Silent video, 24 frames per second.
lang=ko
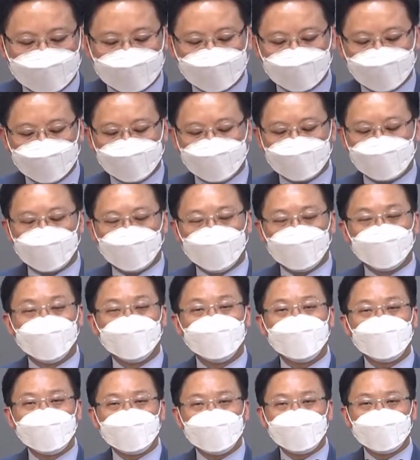그는
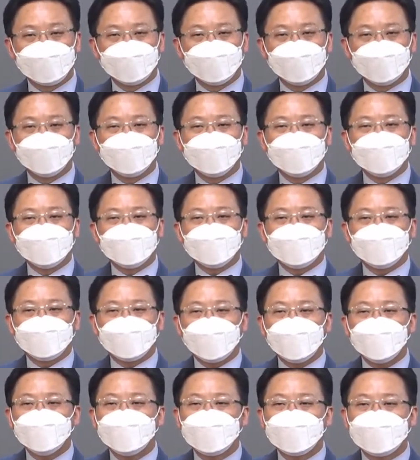결국 스스로
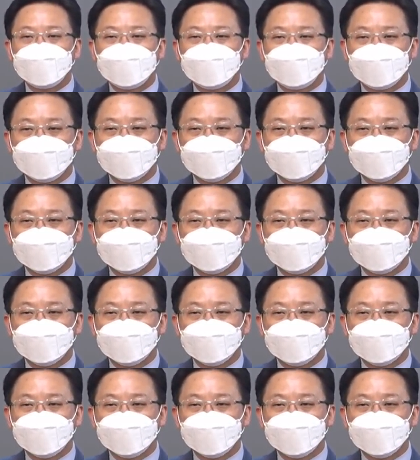패망의